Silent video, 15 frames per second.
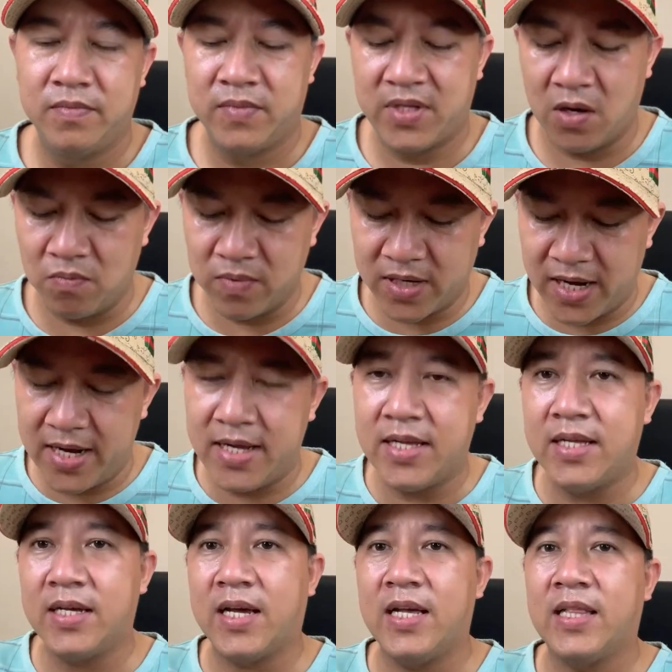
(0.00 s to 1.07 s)
trong
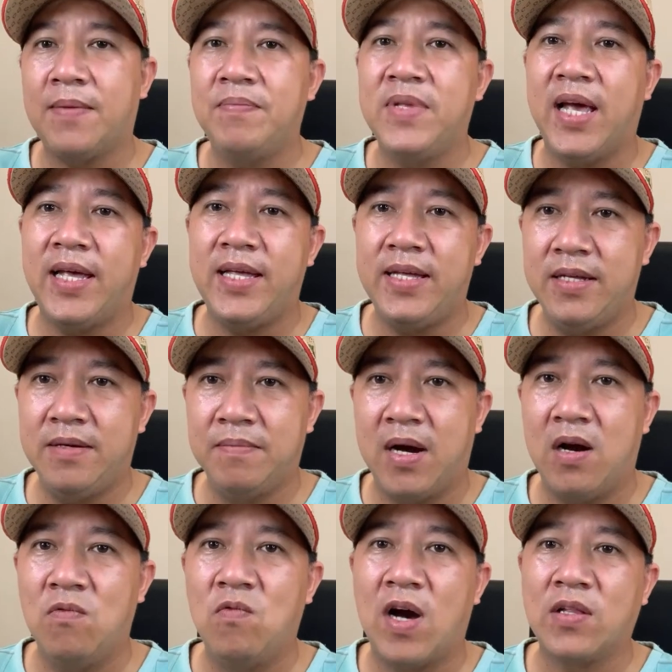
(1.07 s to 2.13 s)
cái tấm giấy mà
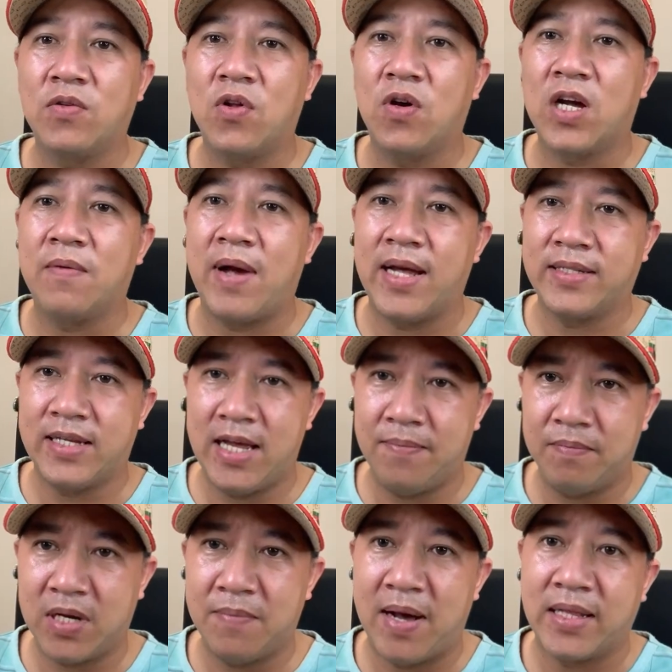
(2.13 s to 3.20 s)
hôm qua tôi cho các bạn xem,
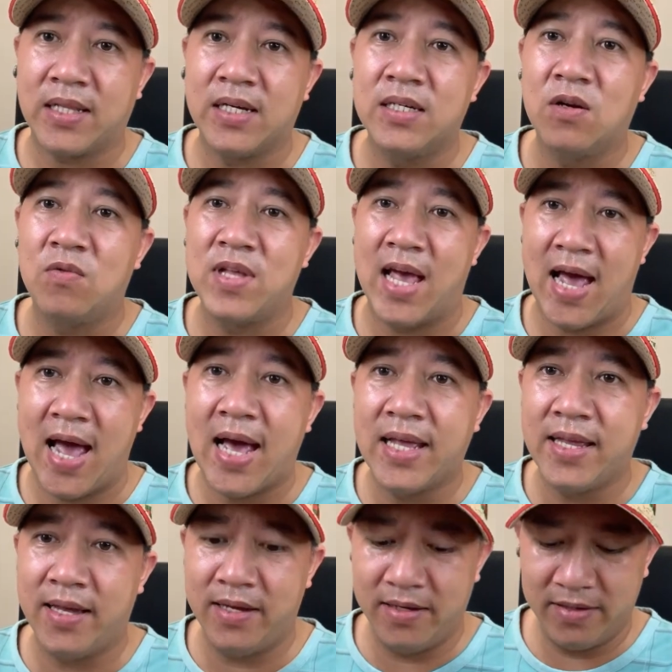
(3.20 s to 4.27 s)
các bạn tưởng đồ giả hay
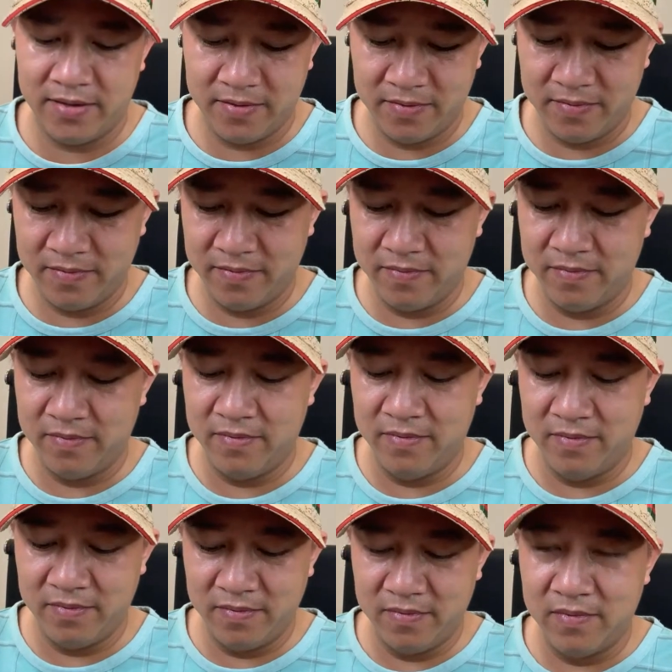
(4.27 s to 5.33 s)
gì?
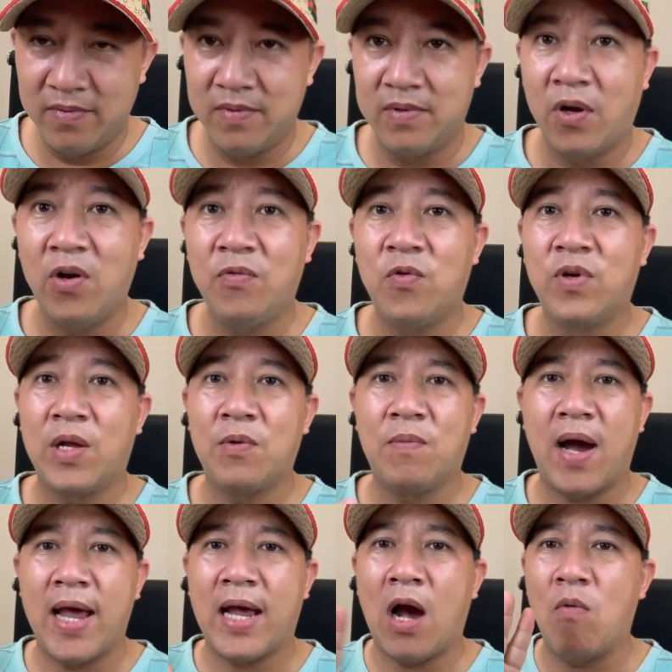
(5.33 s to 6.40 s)
Đối với FullGame
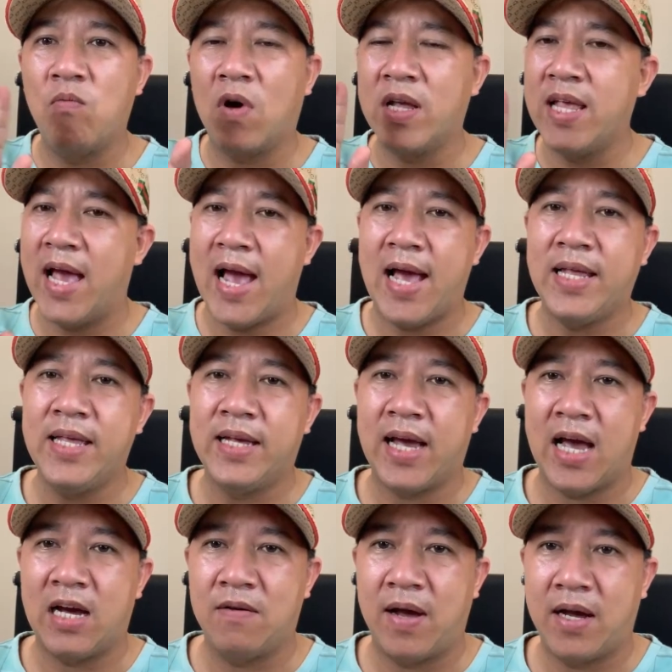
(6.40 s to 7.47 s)
Mobile không có giả gì
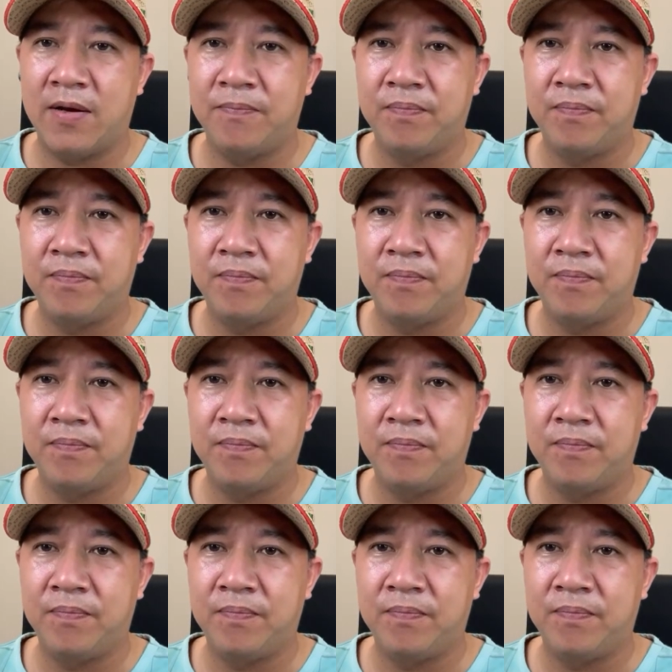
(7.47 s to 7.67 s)
cả các bạn.